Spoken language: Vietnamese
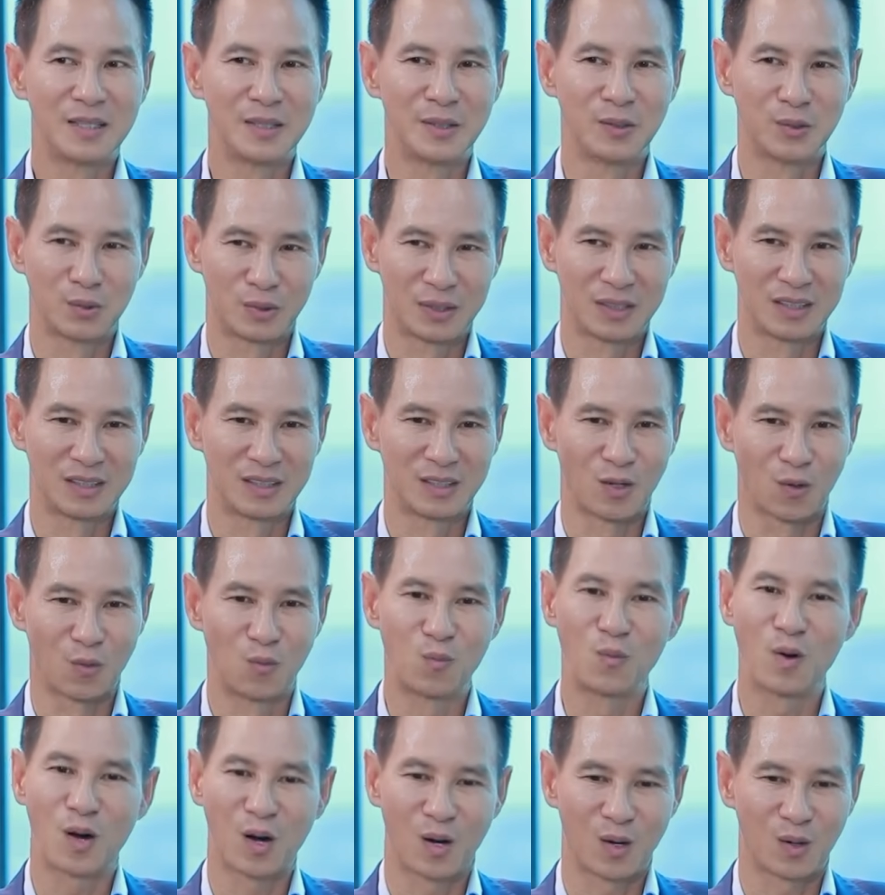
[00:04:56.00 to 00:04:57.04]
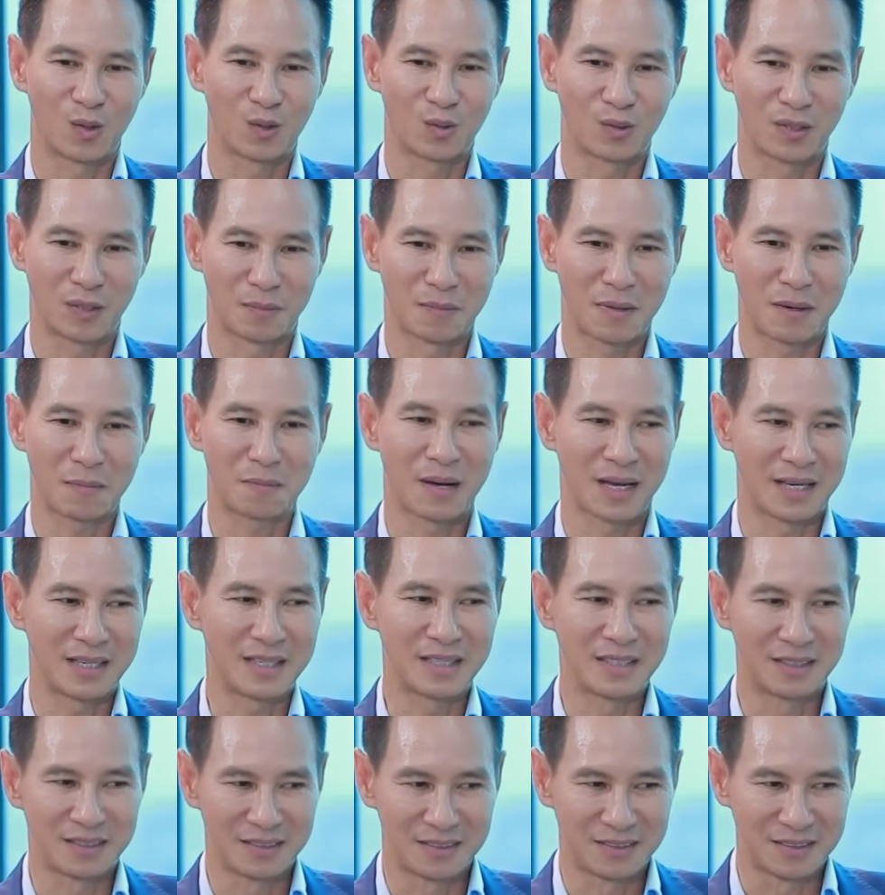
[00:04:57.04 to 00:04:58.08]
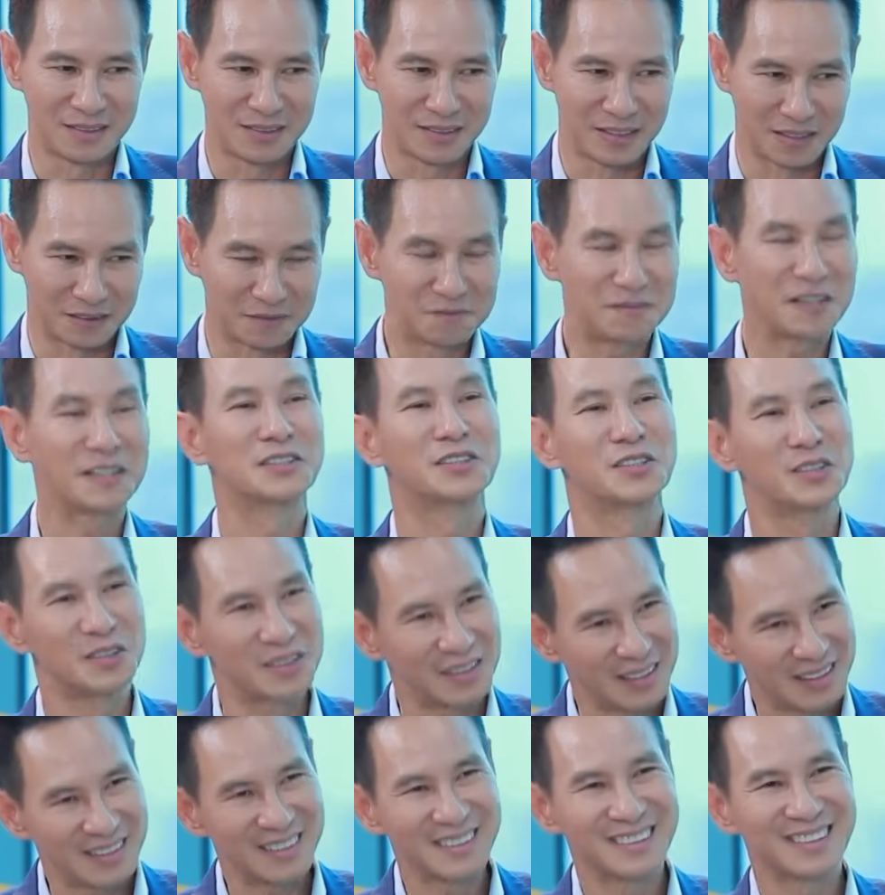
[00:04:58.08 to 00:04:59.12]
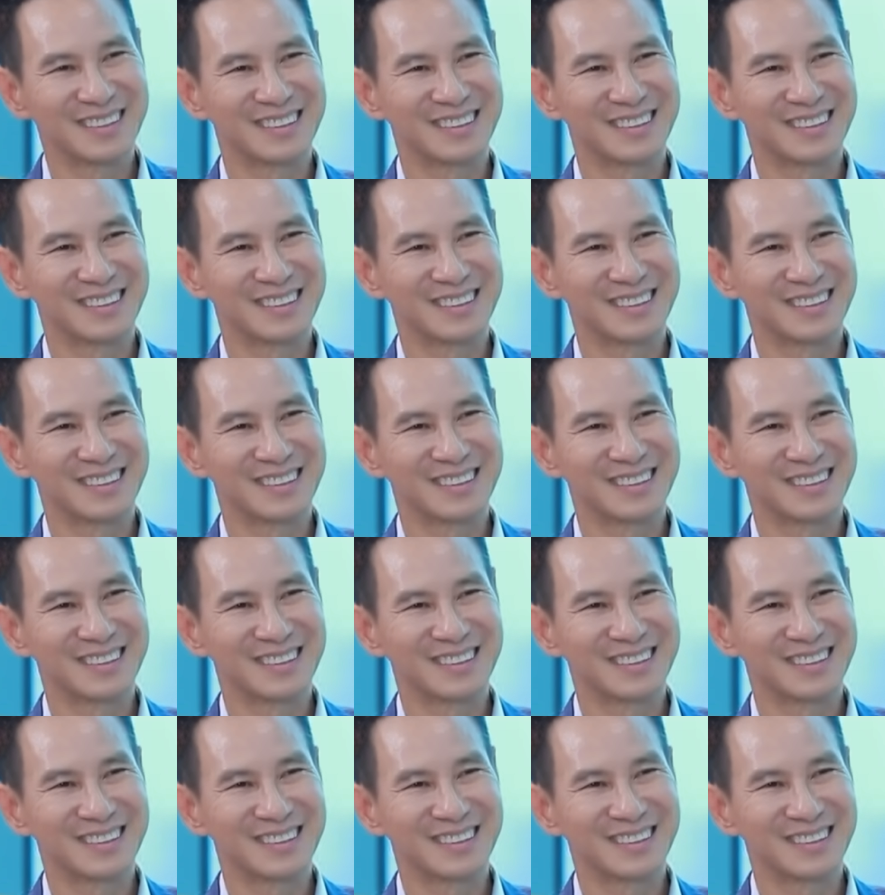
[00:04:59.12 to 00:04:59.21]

yêu thương ủng hộ lần mặt bảy như những phần trước